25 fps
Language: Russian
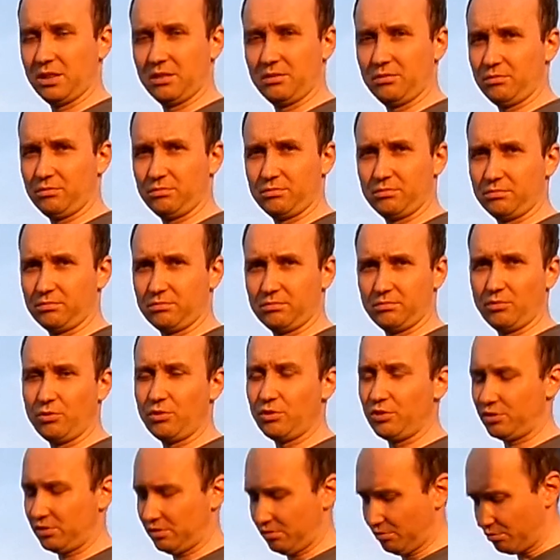ну,
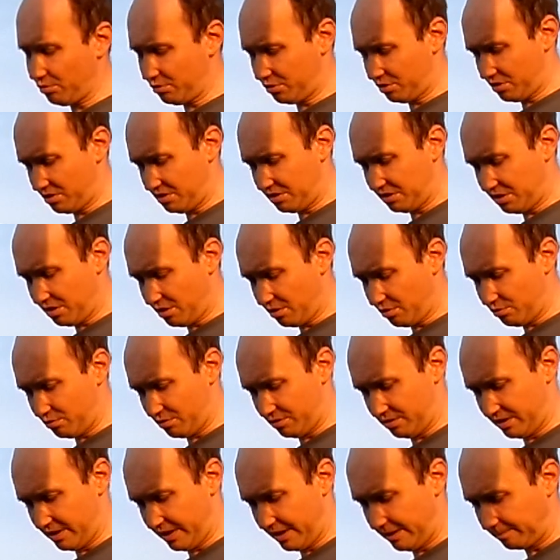очень-очень
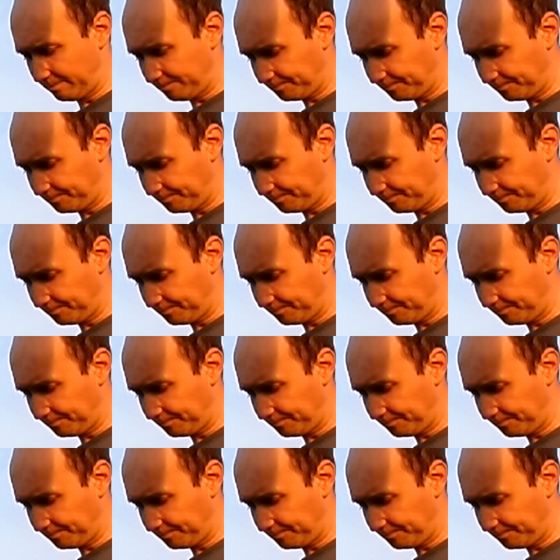серьезные.